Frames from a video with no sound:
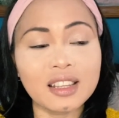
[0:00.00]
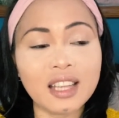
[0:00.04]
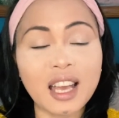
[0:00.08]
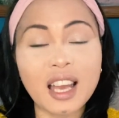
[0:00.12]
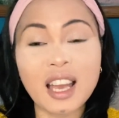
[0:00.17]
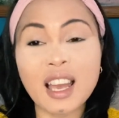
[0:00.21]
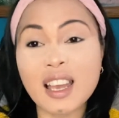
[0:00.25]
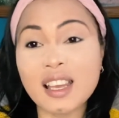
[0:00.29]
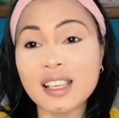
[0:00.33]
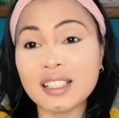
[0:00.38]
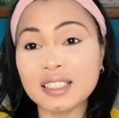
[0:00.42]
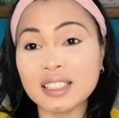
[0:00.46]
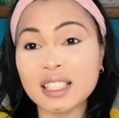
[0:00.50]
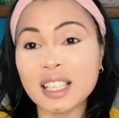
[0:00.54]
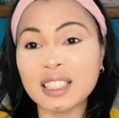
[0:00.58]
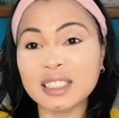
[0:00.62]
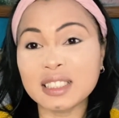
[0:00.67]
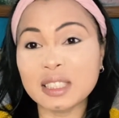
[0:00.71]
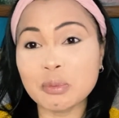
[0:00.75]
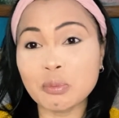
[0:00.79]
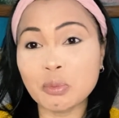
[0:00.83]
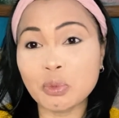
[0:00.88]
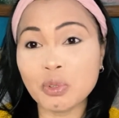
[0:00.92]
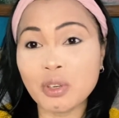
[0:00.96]
taas na
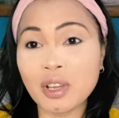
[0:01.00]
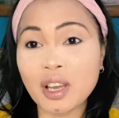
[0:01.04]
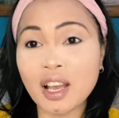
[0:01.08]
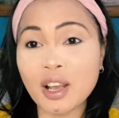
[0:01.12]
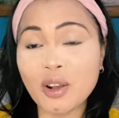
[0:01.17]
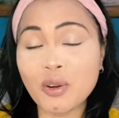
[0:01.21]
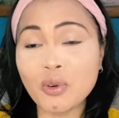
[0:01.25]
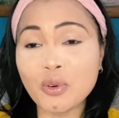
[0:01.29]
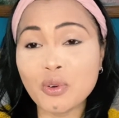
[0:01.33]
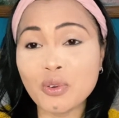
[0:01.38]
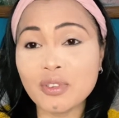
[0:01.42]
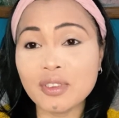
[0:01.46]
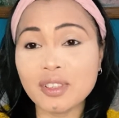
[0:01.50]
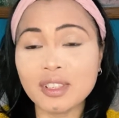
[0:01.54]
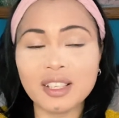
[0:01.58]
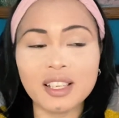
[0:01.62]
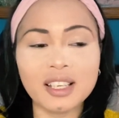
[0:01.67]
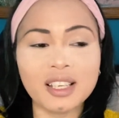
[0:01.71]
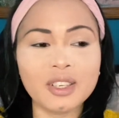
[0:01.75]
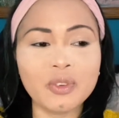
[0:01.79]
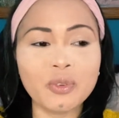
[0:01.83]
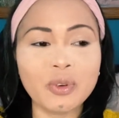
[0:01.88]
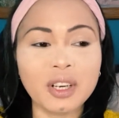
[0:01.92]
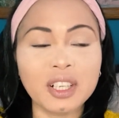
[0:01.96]
sa munaog
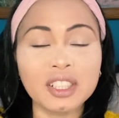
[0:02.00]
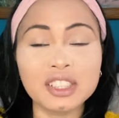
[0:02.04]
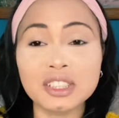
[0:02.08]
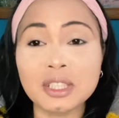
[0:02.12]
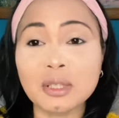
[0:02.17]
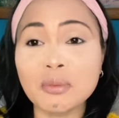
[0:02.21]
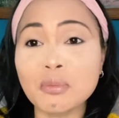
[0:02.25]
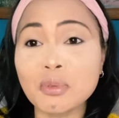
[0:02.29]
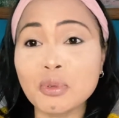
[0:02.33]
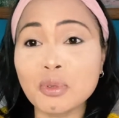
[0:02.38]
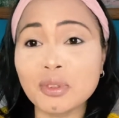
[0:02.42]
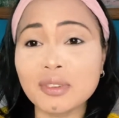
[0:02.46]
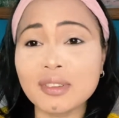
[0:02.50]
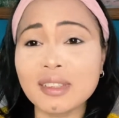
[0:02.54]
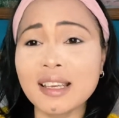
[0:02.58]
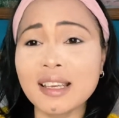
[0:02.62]
kay wakasabot